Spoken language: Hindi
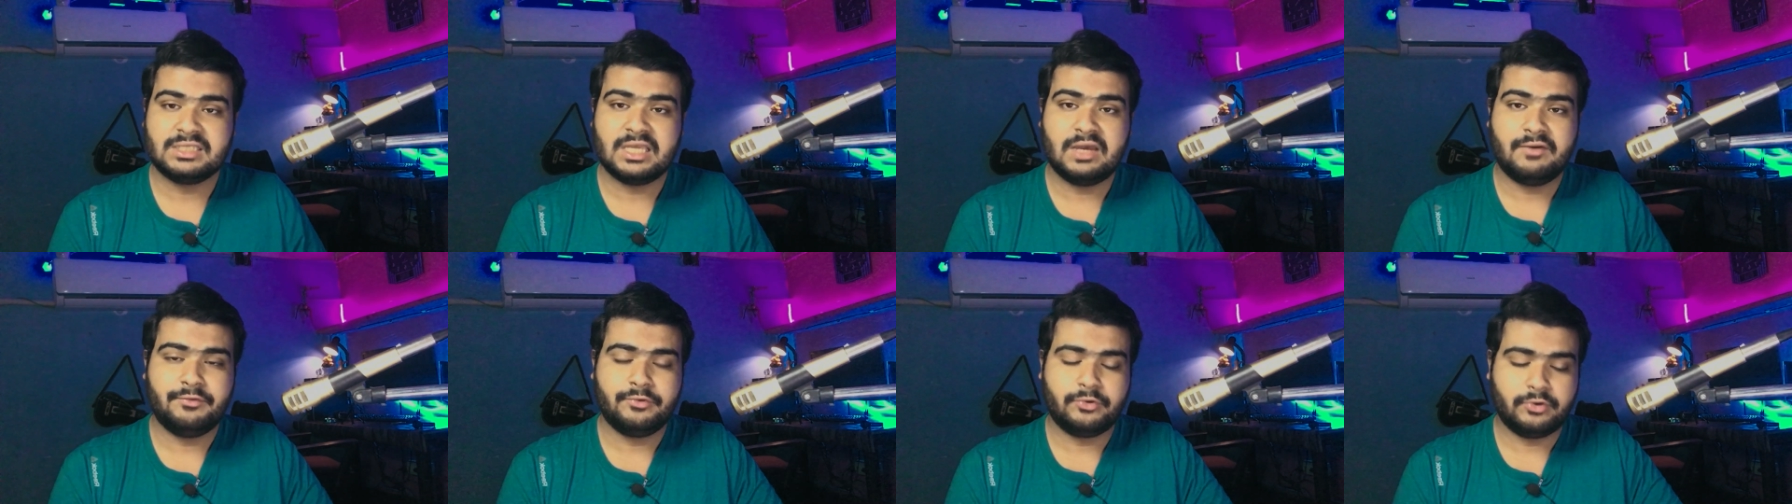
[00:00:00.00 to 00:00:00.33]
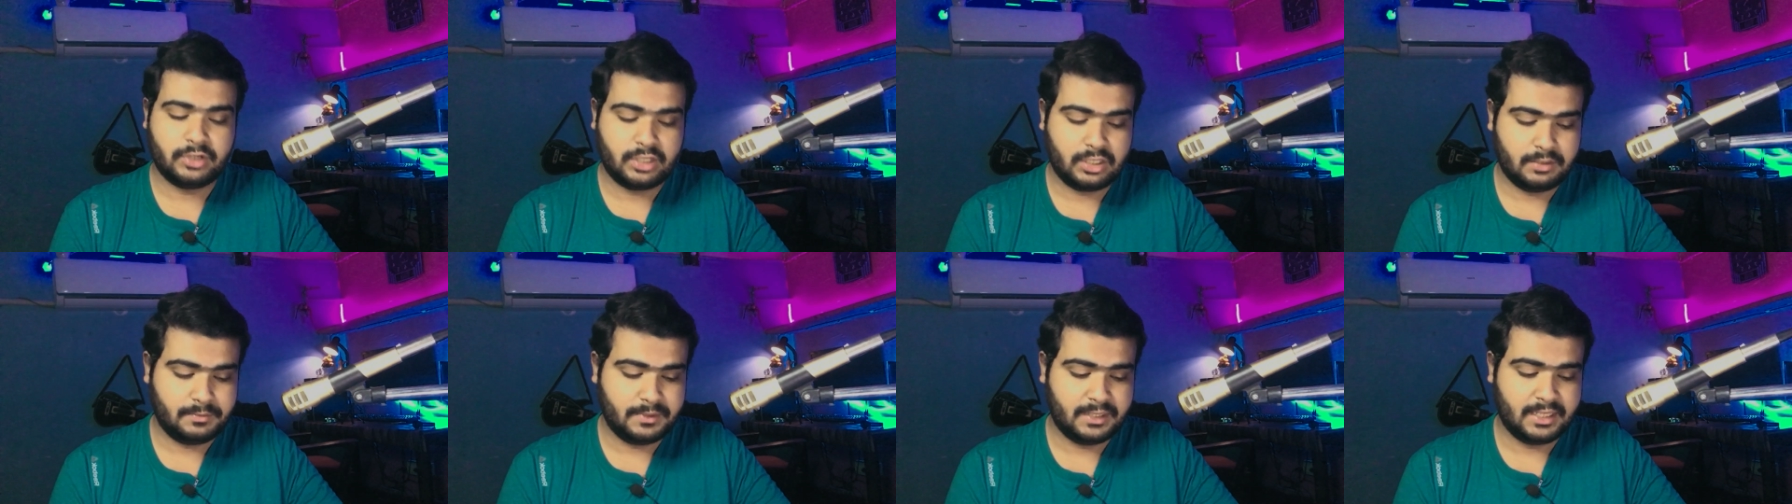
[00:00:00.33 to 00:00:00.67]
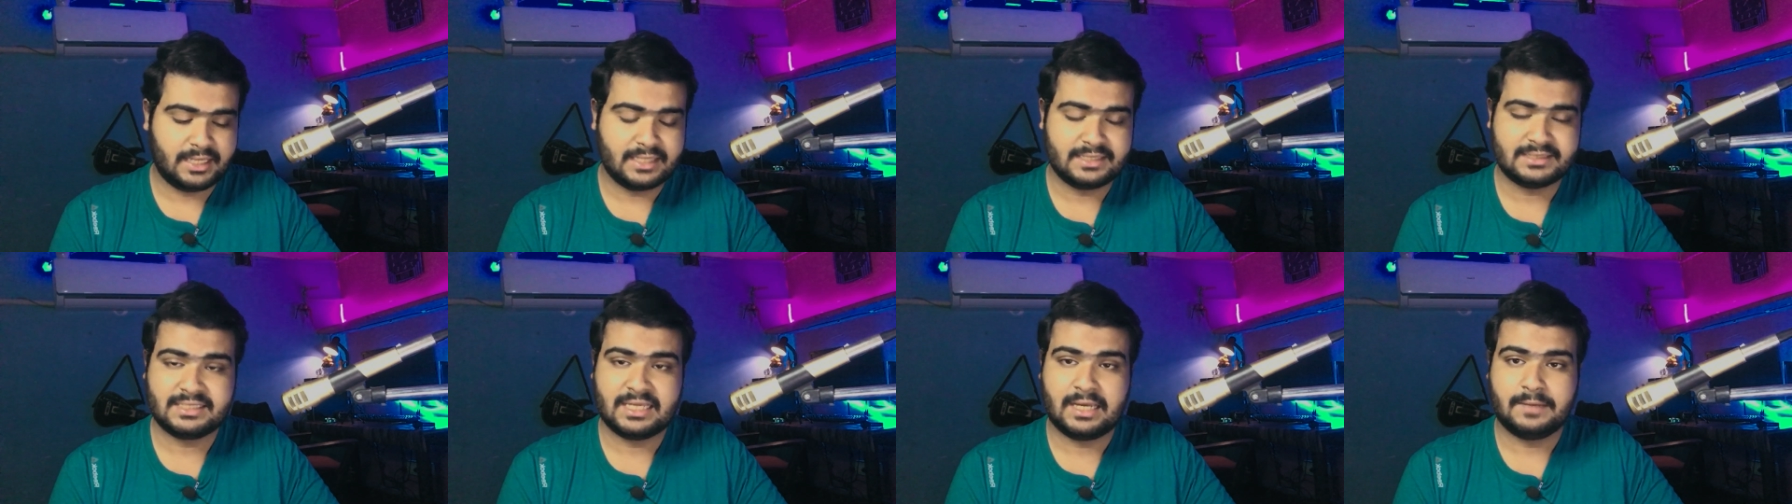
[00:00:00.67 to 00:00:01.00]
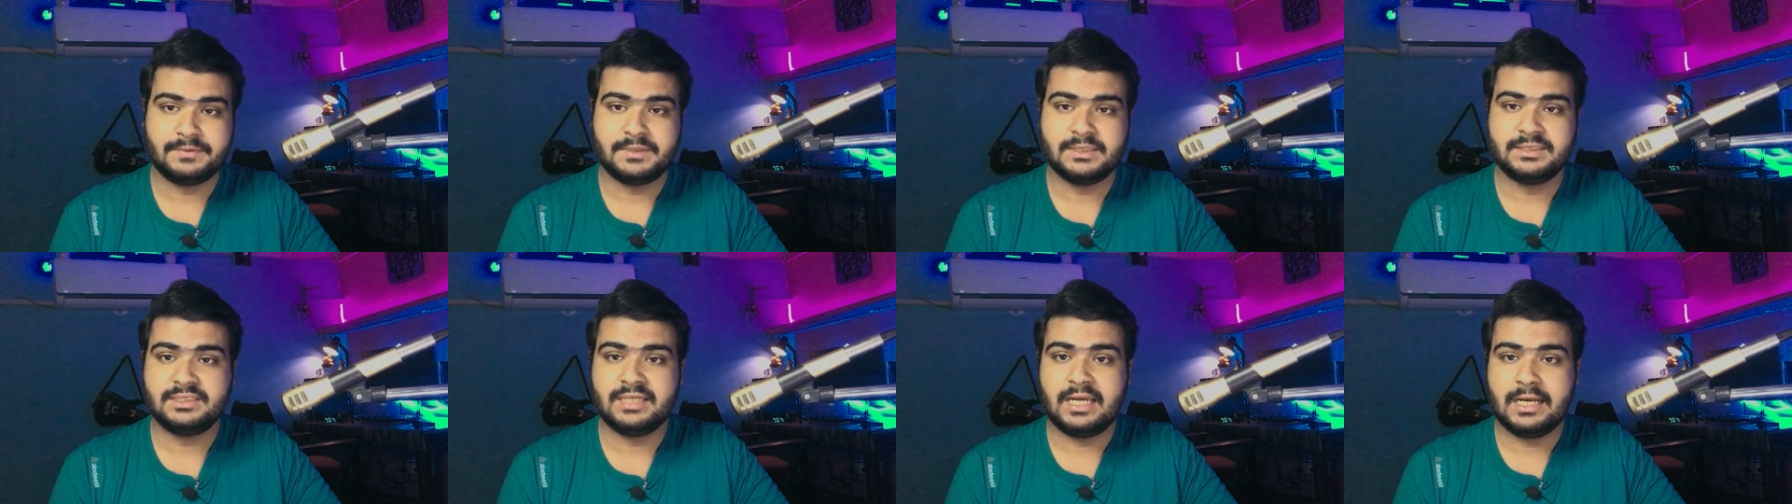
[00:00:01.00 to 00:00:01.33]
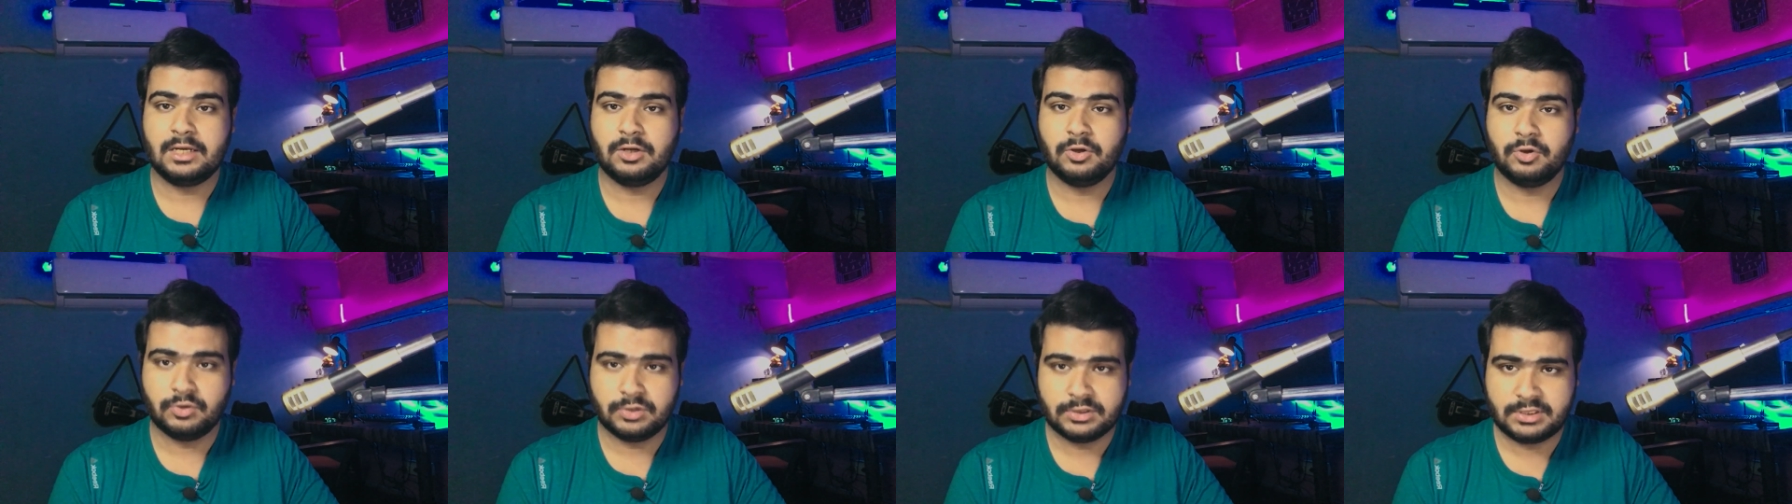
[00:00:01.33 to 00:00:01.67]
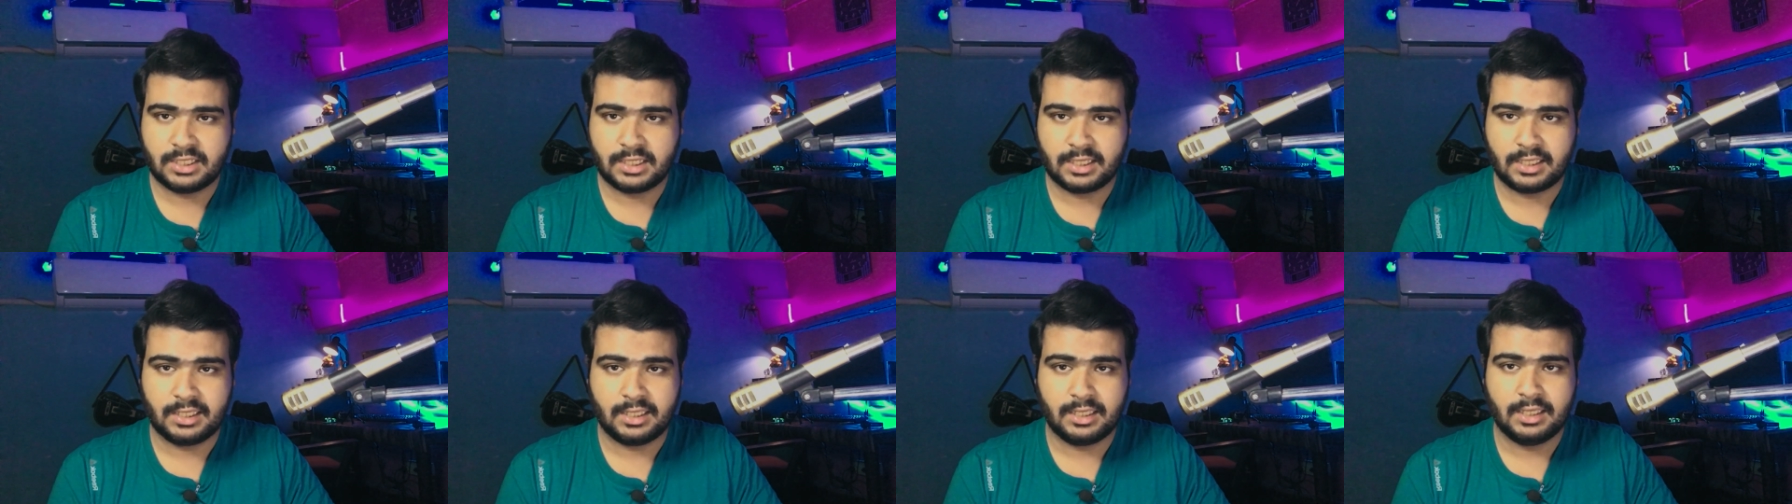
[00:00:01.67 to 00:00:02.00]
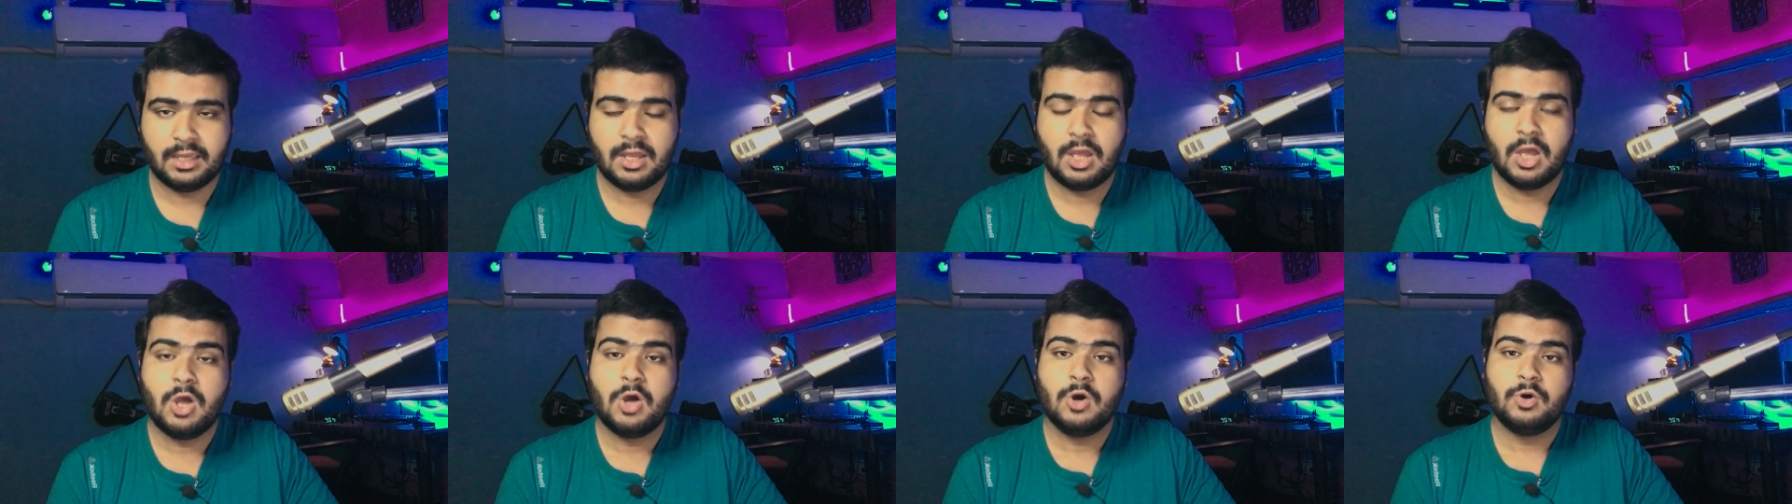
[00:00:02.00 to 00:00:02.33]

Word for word: 720p के हिसाब से सेट हो जाएगी